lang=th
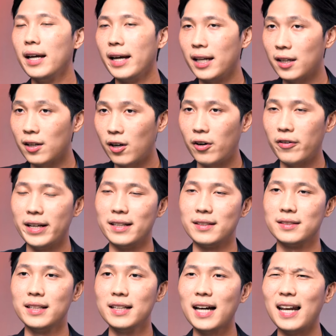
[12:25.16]
encourage
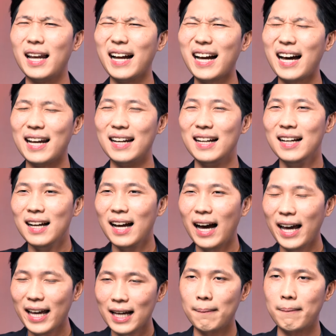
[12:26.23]
ซึ่งกันและกัน
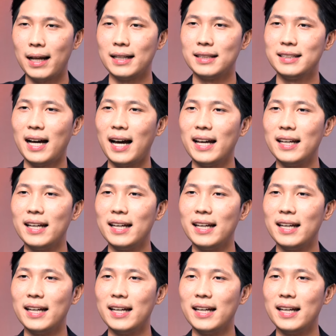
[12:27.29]
ให้กำลังใจ